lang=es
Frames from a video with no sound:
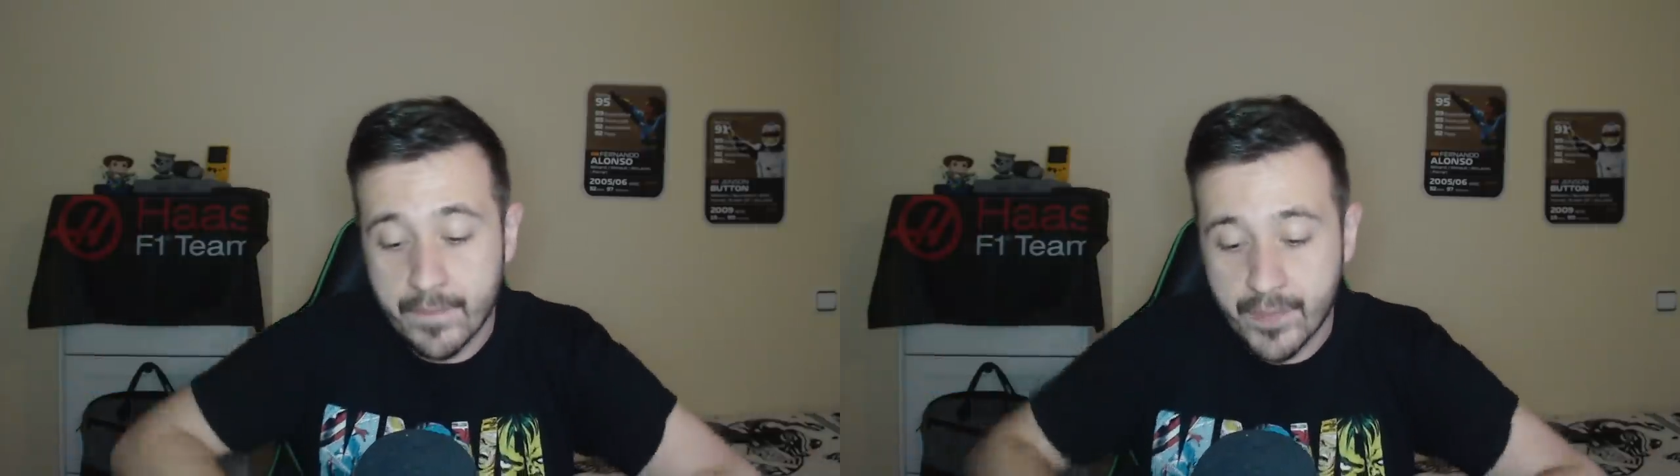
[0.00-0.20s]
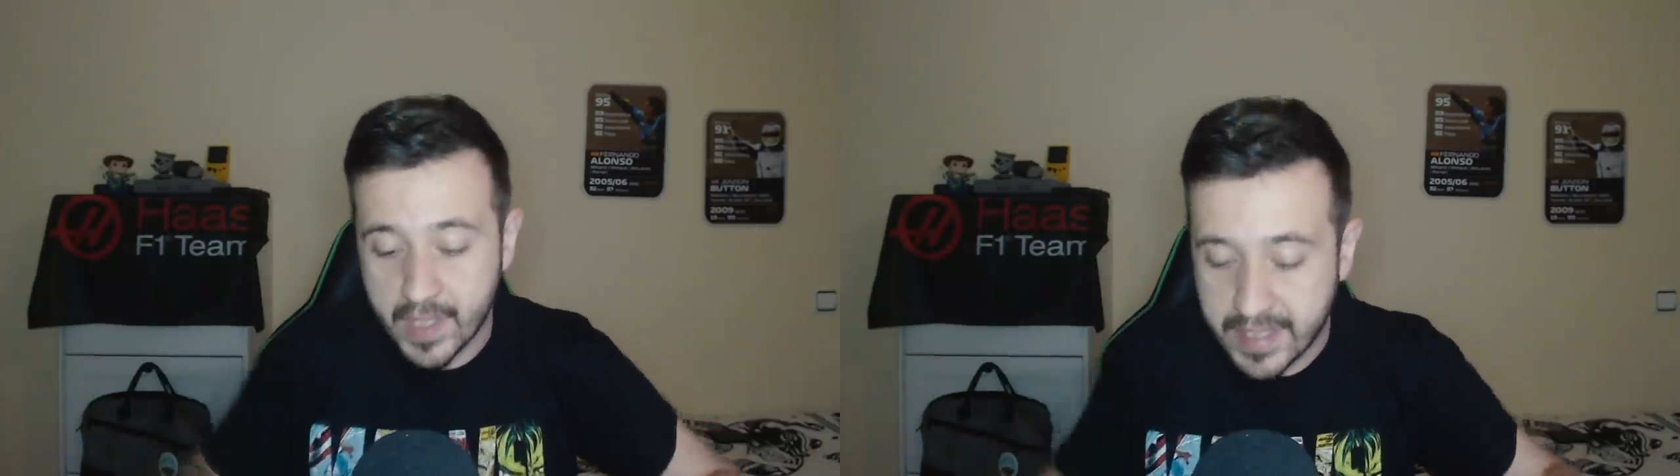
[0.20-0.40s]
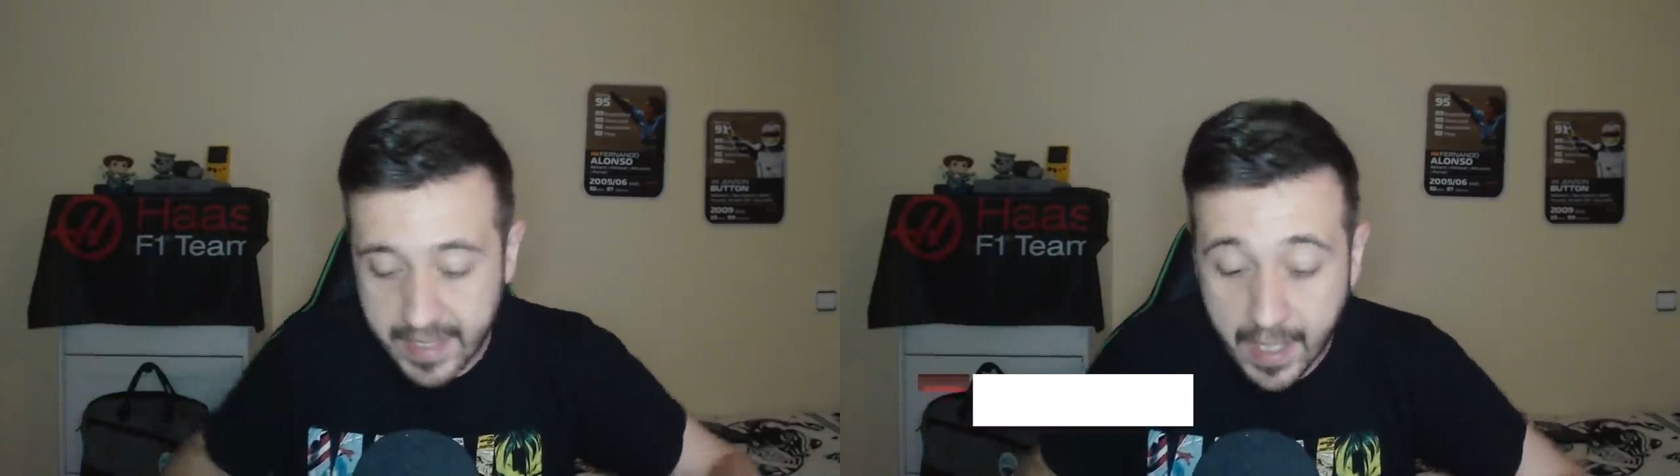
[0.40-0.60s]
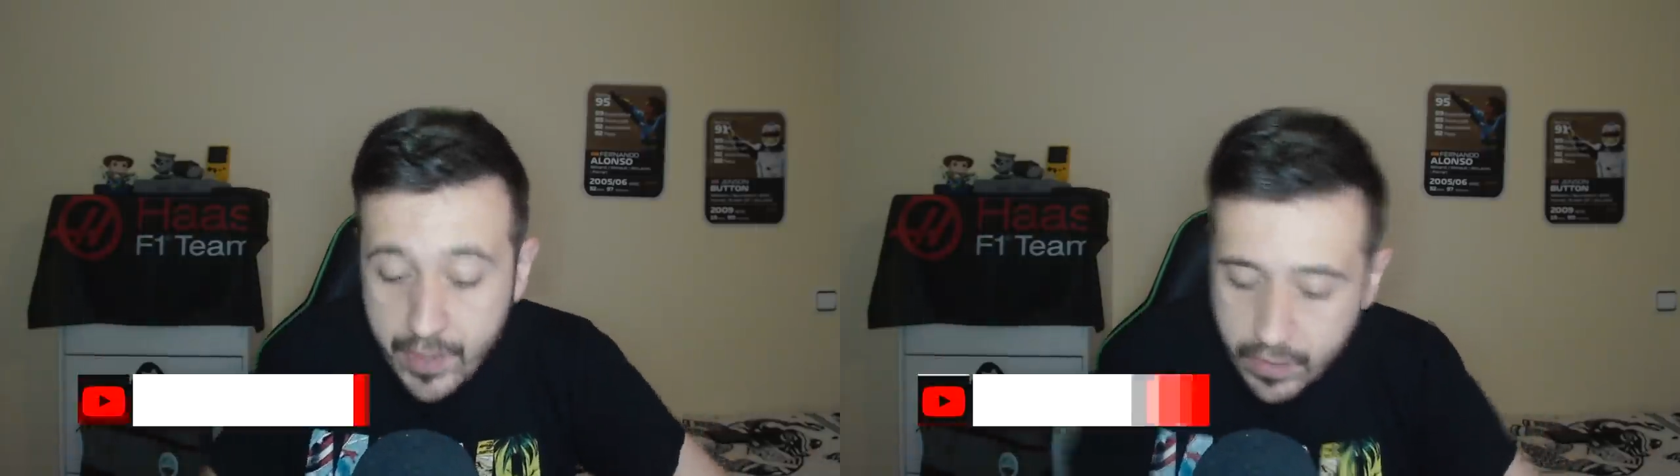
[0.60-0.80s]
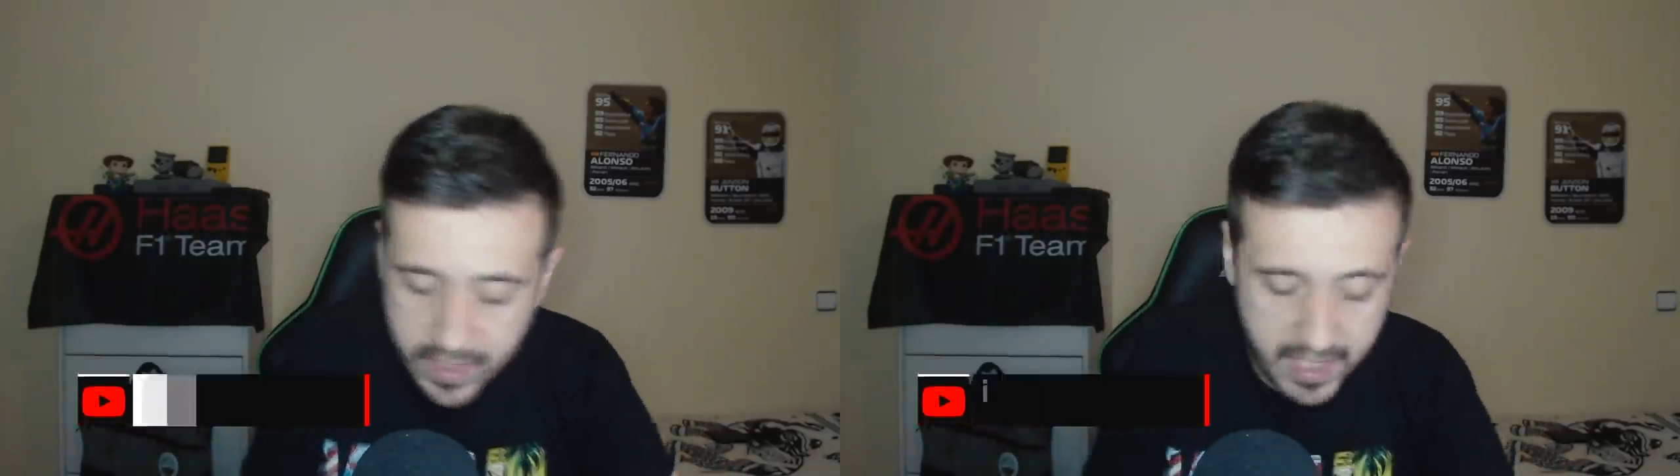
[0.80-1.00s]
este
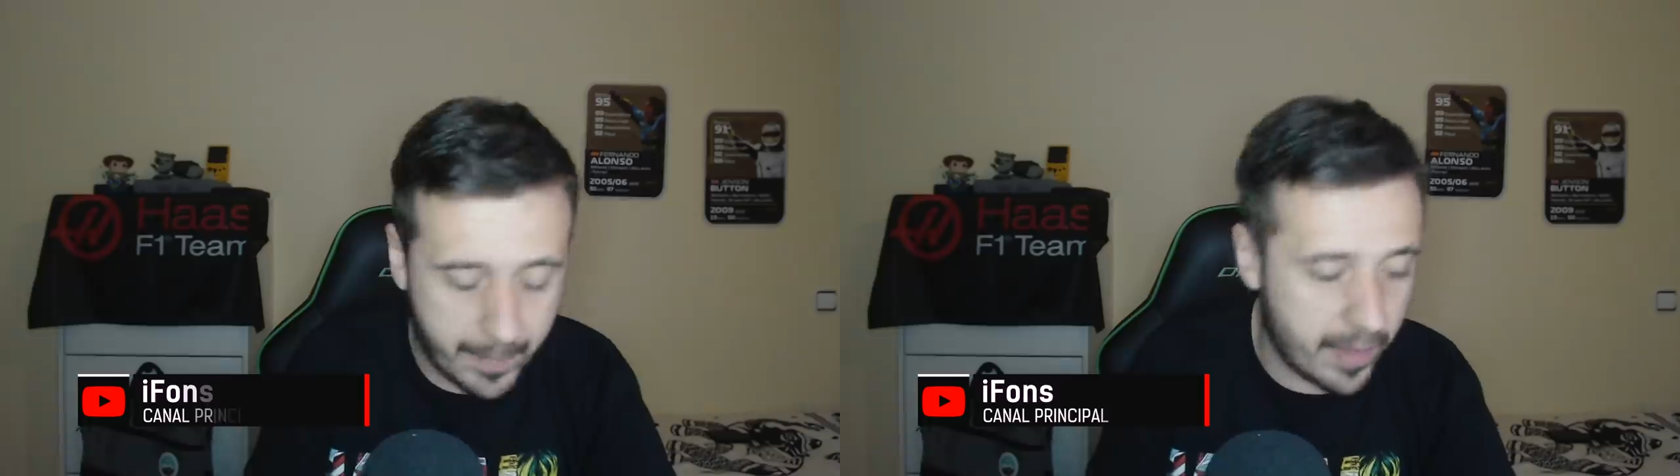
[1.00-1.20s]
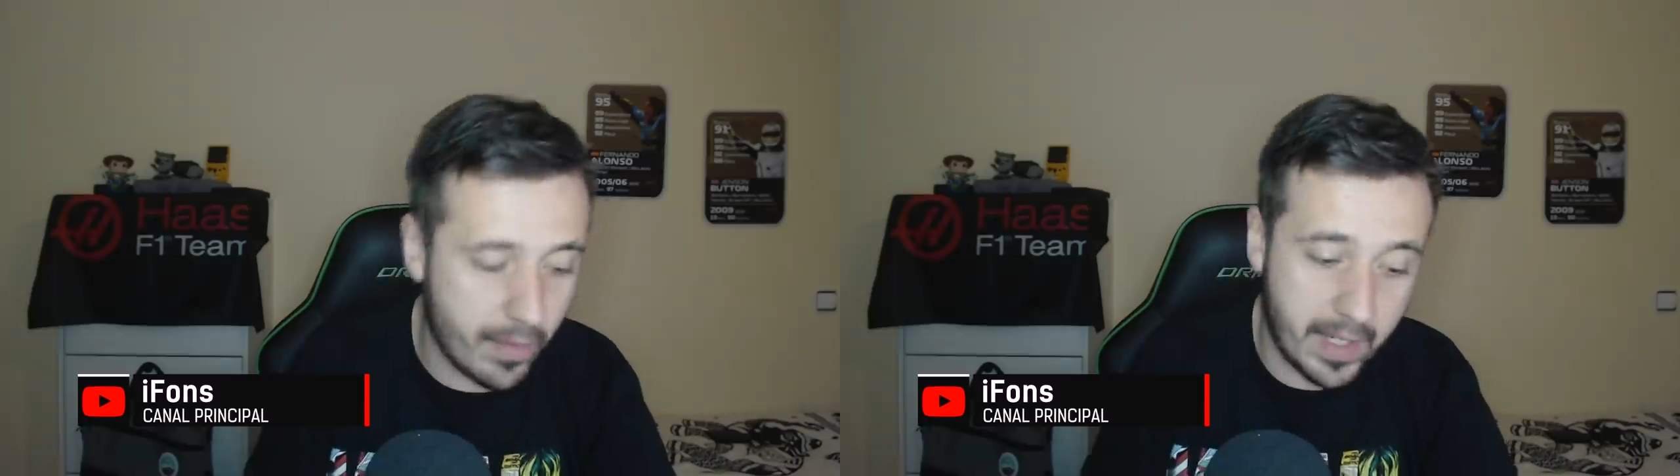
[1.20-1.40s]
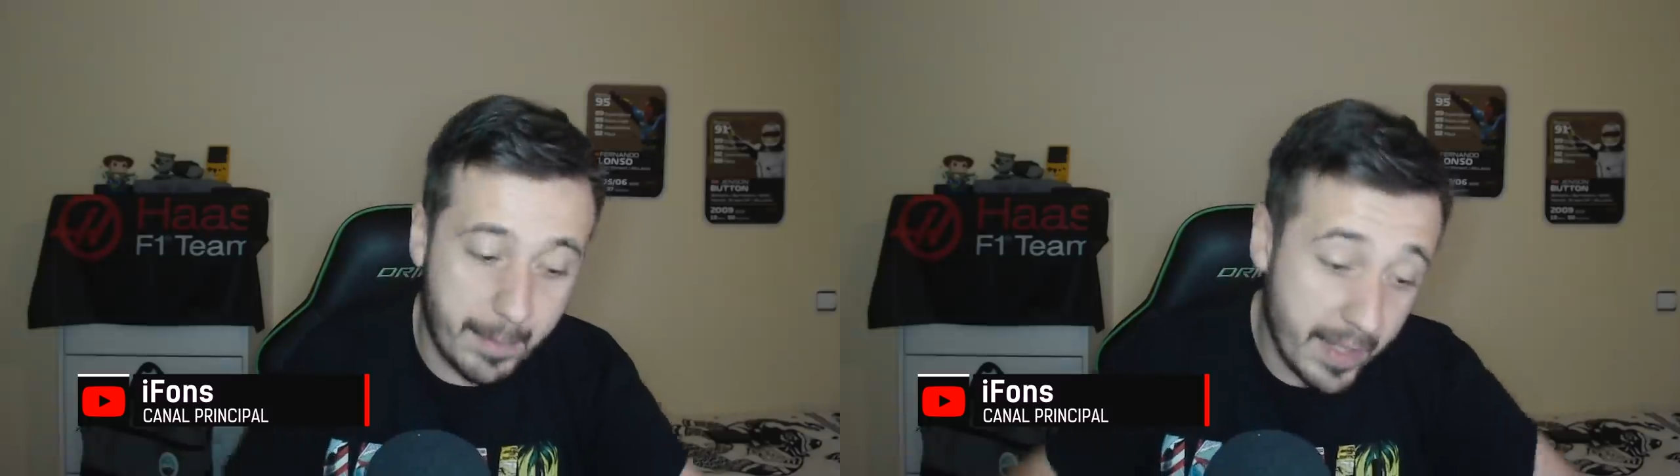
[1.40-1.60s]
año se me ha ido de la mano.